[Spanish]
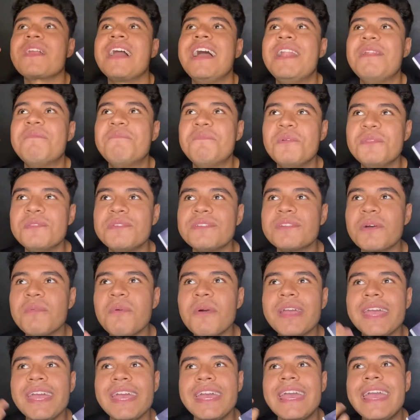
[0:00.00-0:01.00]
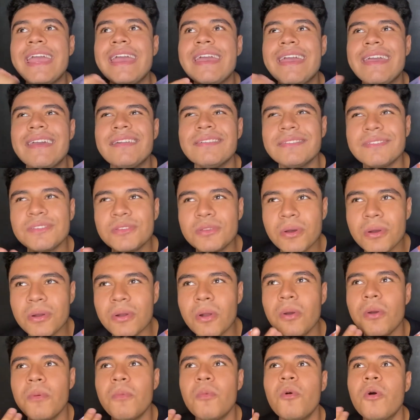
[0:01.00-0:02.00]
el punto es como que esto
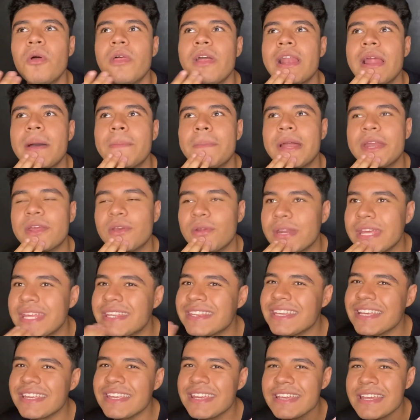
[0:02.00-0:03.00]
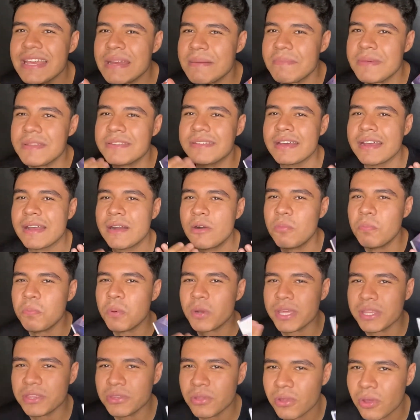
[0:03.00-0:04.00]
como de la marioneta y ella me sacaba un
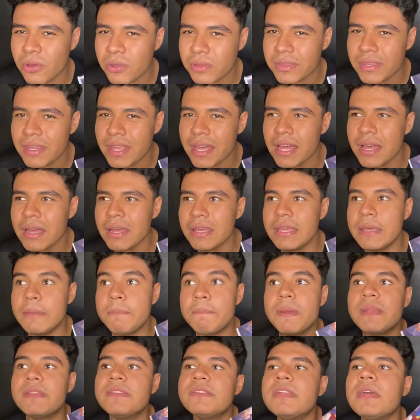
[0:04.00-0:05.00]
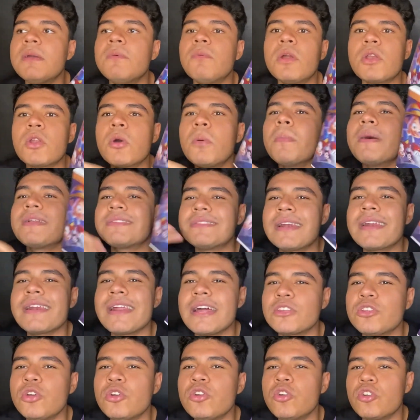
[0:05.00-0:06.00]
poquito de onda y pensé, bueno, más al
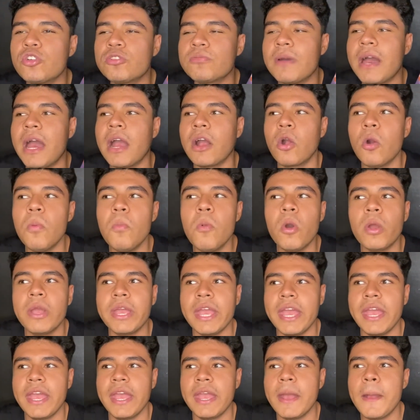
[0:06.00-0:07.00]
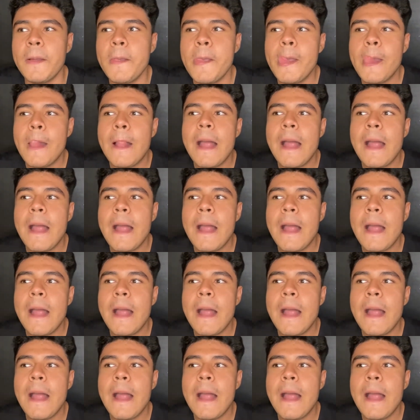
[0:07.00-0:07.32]
rato nos van como que